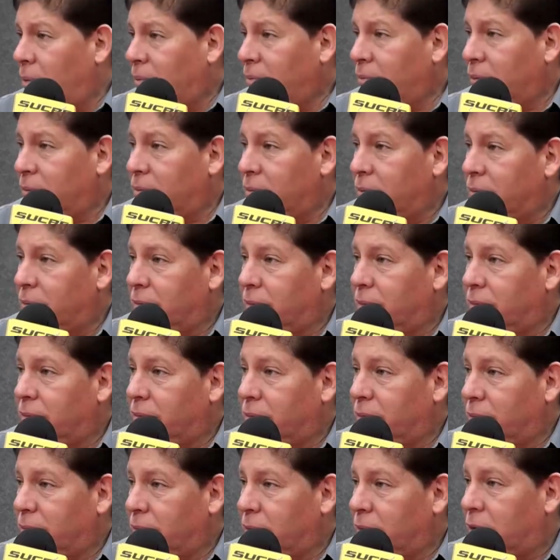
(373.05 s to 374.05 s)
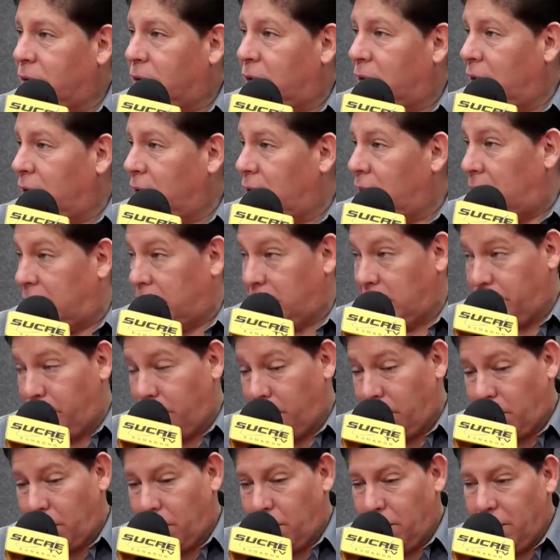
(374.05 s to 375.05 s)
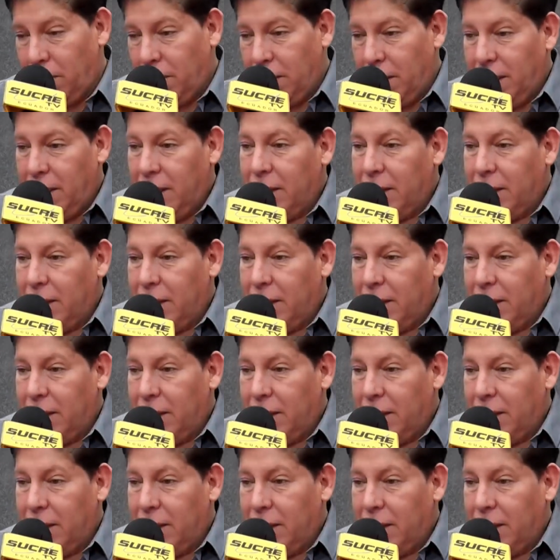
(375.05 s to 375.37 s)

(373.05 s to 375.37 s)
Que ya se dio uno hace poco. Sí, hace poco.